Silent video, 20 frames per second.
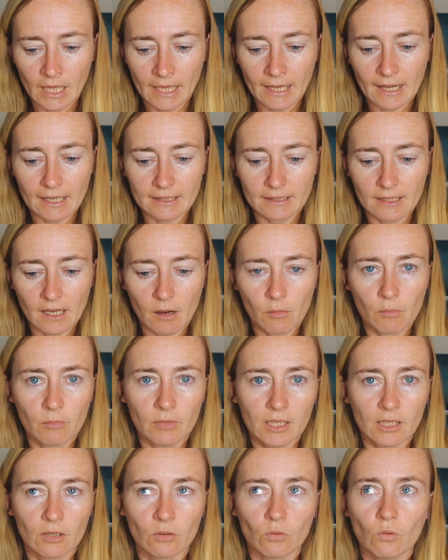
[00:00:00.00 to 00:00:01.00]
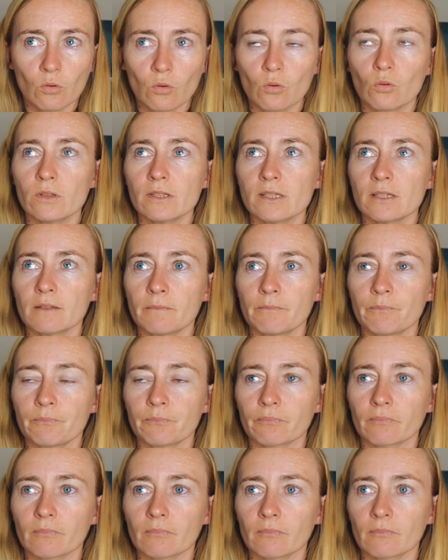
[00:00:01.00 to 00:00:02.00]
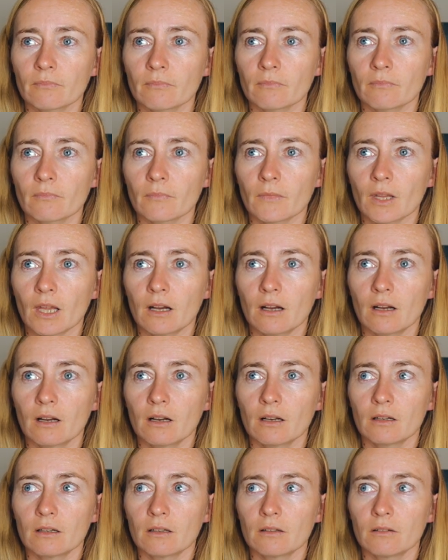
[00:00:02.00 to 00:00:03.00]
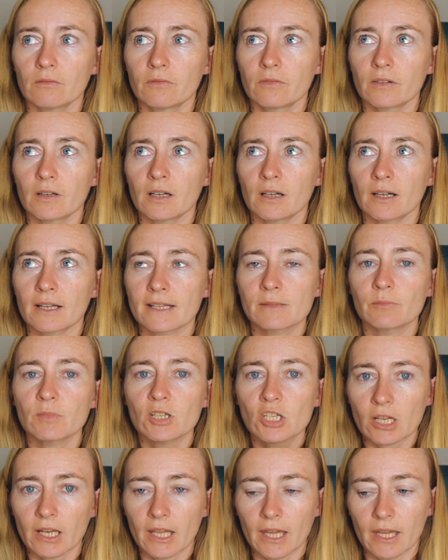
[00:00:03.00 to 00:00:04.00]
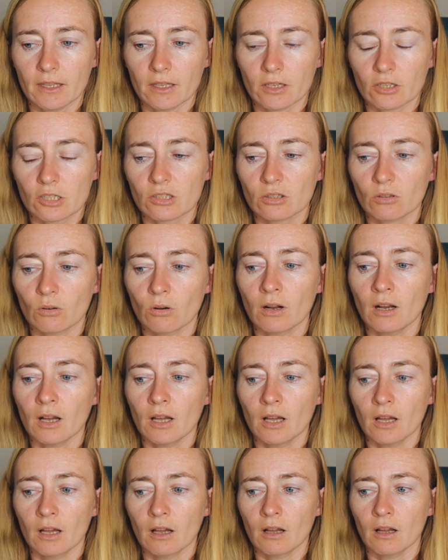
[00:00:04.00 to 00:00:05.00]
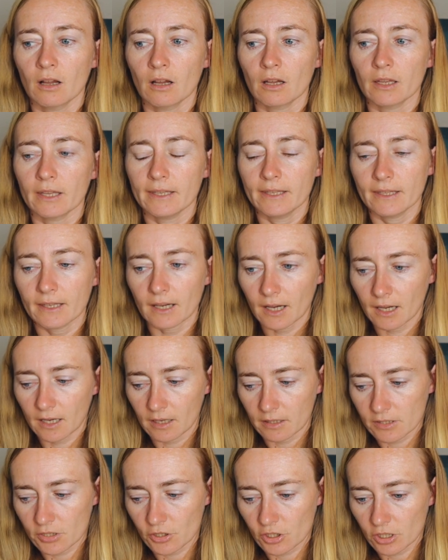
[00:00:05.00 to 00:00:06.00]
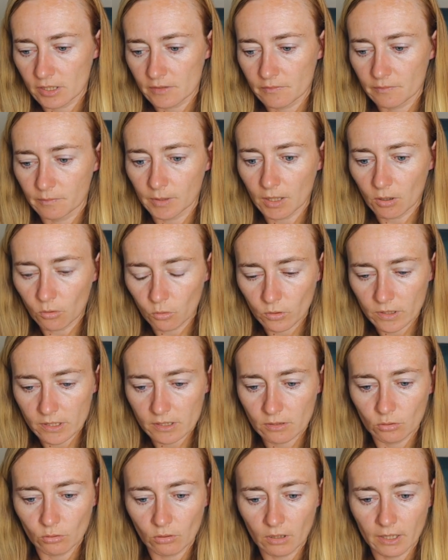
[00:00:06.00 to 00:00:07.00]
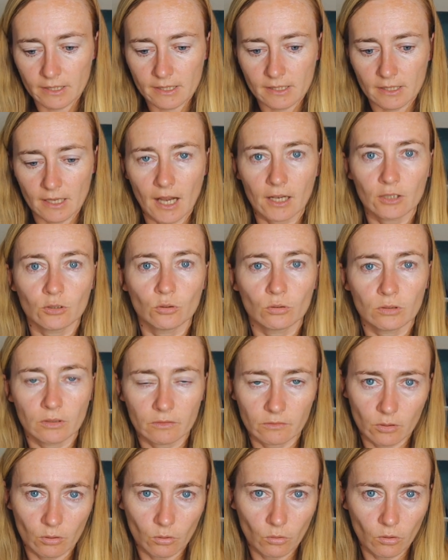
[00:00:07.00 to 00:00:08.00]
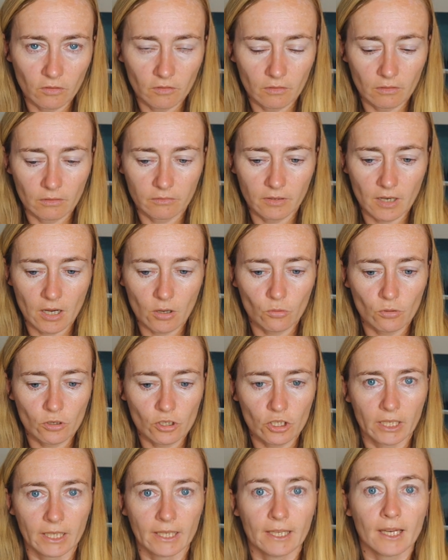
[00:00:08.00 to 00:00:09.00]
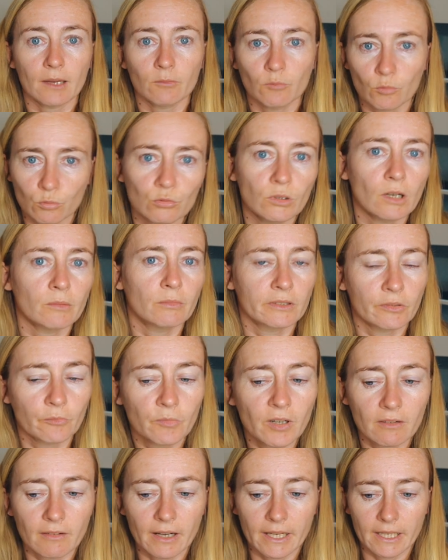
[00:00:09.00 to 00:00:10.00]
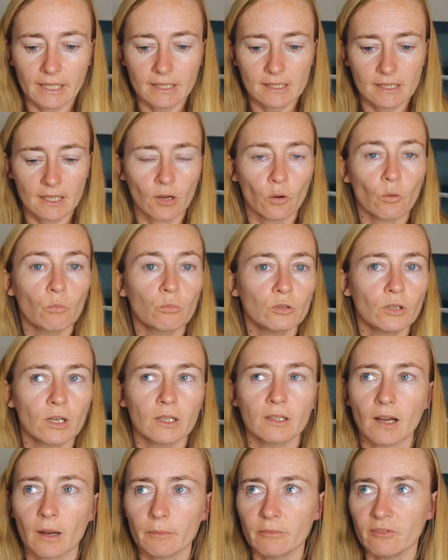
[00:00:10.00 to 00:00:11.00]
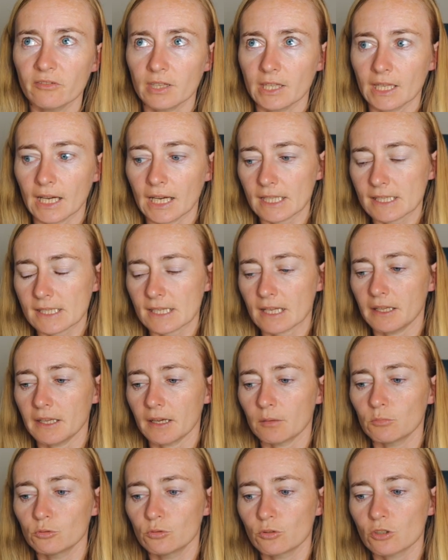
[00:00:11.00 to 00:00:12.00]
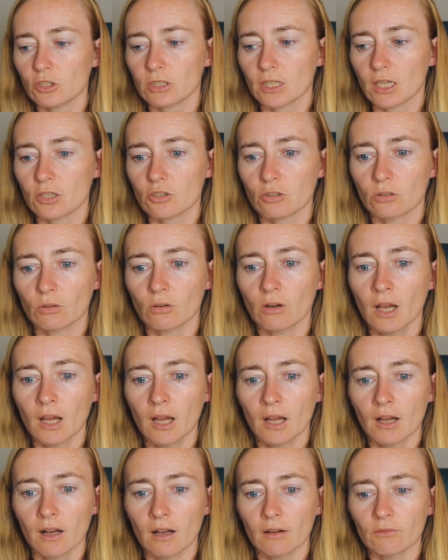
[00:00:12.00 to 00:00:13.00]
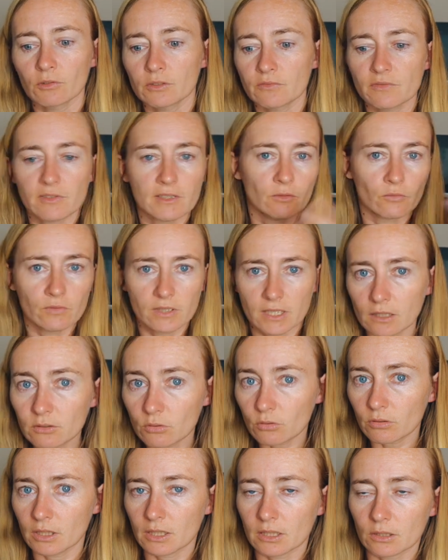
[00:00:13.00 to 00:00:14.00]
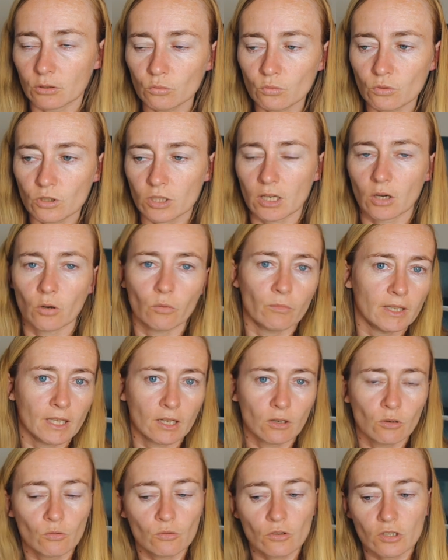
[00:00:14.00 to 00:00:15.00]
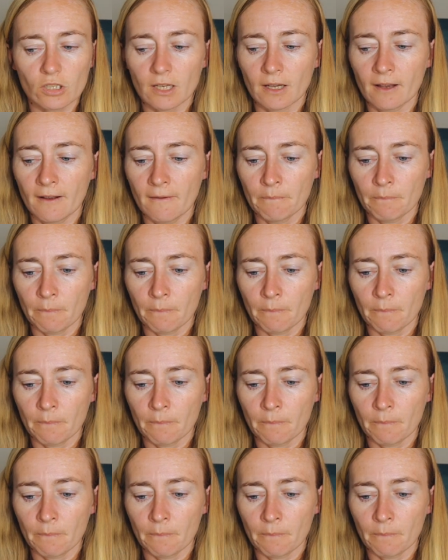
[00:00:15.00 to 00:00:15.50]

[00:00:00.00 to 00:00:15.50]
когда мы уходим э, в размышление, что я сейчас в плохой ситуации, а кто-то в другой э, в хорош, и я ему буду об этом говорить, и я его буду обвинять, или я буду считать, что вот у всех других лучше, а у меня хуже,